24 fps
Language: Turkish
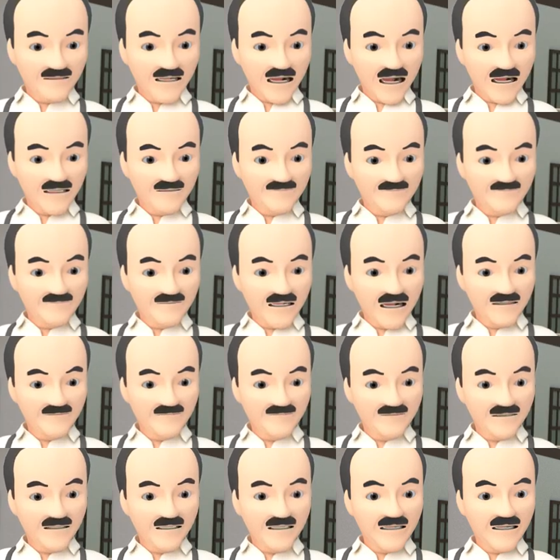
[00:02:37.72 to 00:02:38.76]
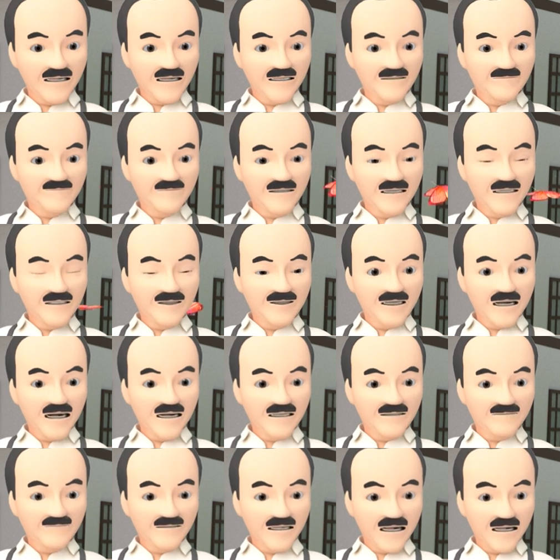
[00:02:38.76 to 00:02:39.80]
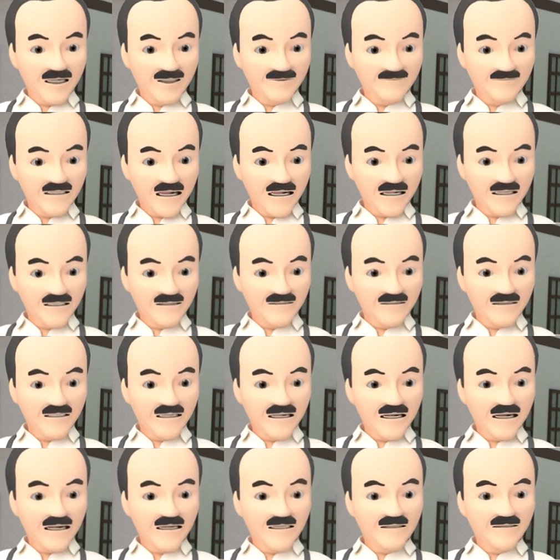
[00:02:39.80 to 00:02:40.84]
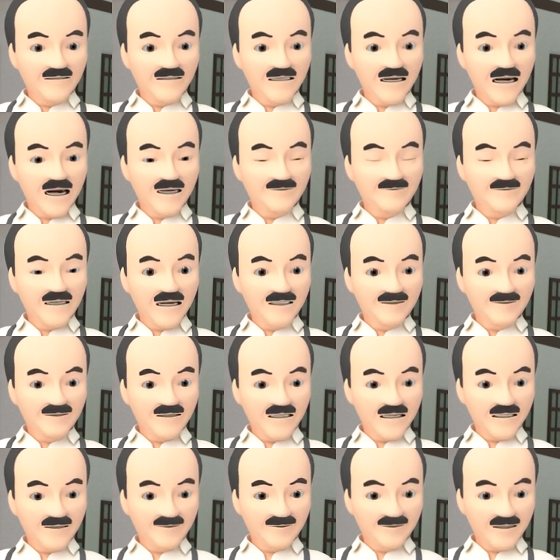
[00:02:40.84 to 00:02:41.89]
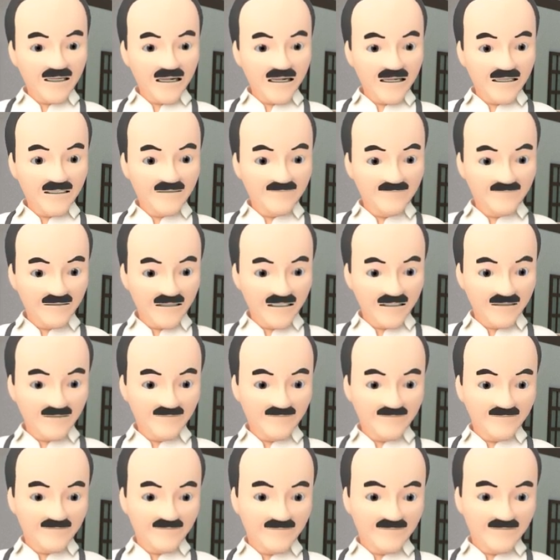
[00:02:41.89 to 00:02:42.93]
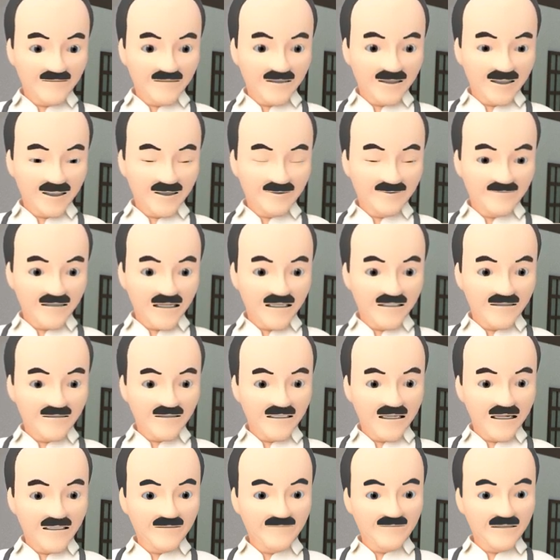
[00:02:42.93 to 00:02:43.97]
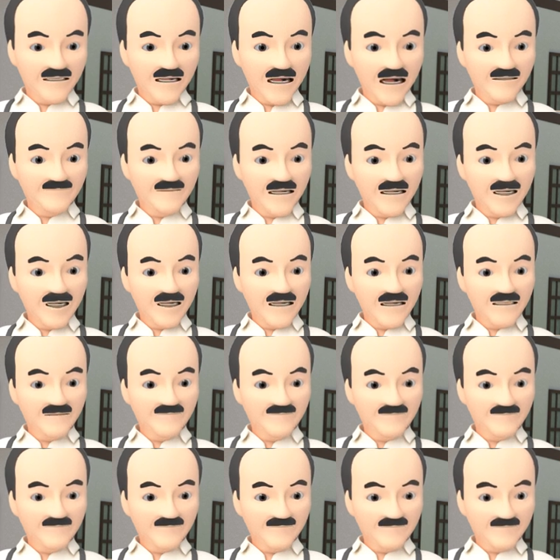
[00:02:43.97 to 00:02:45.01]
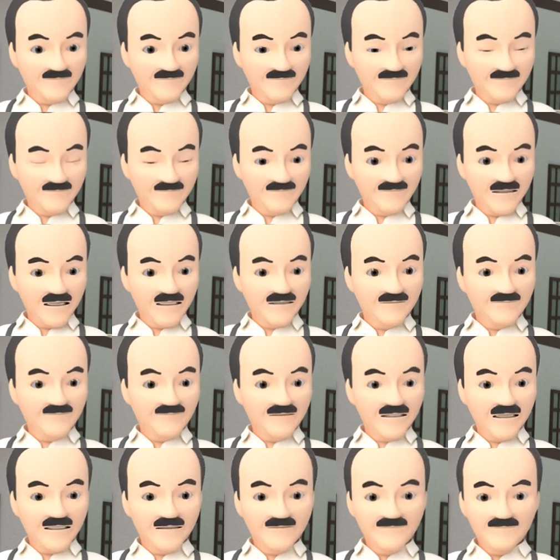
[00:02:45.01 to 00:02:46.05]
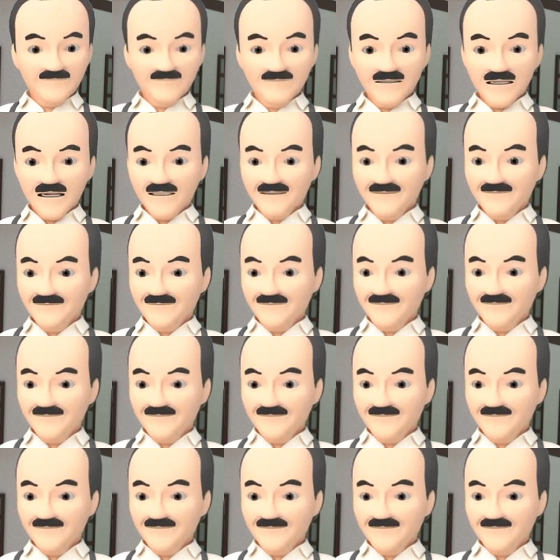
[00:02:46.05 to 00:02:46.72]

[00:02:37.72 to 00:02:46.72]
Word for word: bakıp da menekşelerin rengini kulağıma söyleyenler ebe olmaktan kurtulacaklar. Söyleyemeyen ebe olacak. Anlaştık mı?